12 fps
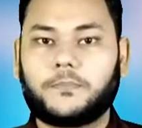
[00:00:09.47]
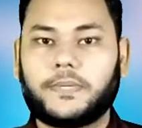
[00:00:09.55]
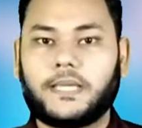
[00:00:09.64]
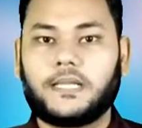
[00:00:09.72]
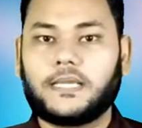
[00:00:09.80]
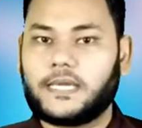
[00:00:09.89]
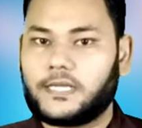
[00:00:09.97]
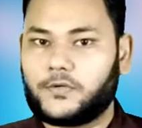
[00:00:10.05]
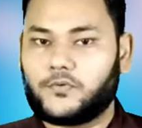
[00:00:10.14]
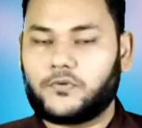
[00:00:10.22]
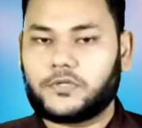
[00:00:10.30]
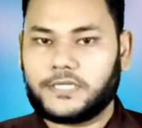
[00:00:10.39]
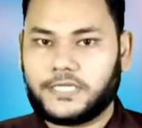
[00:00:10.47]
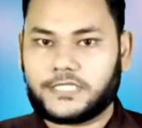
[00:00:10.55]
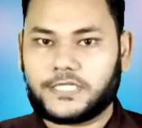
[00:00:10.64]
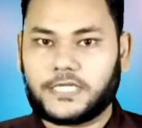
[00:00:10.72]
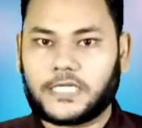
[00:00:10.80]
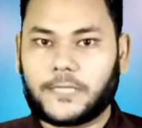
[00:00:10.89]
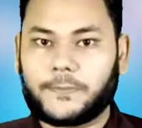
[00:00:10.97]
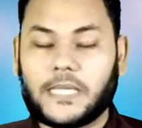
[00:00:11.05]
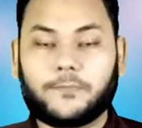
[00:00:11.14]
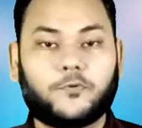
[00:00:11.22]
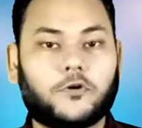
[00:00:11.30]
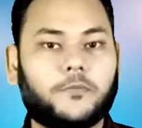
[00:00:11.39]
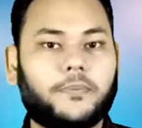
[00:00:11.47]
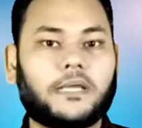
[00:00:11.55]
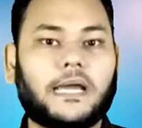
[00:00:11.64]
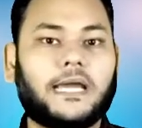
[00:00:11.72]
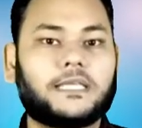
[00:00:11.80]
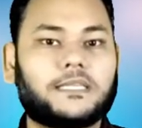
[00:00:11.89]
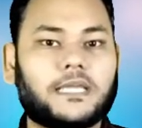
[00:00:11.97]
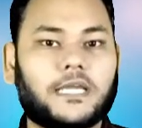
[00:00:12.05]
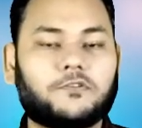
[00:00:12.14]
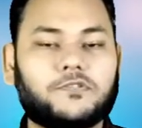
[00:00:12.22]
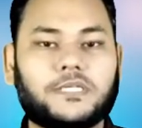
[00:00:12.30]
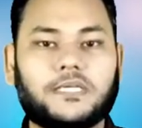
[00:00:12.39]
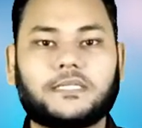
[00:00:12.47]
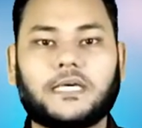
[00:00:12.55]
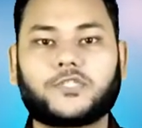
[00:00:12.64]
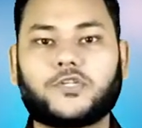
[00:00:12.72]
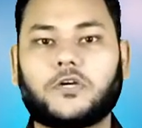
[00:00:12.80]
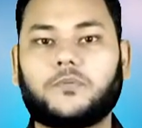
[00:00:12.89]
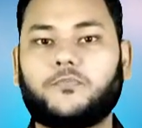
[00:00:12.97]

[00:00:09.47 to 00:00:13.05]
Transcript: বিল অ্যান্ড রোড ইনিশিয়েটিভ এই প্রকল্পের আয়তে কিন্তু চীন তার সকল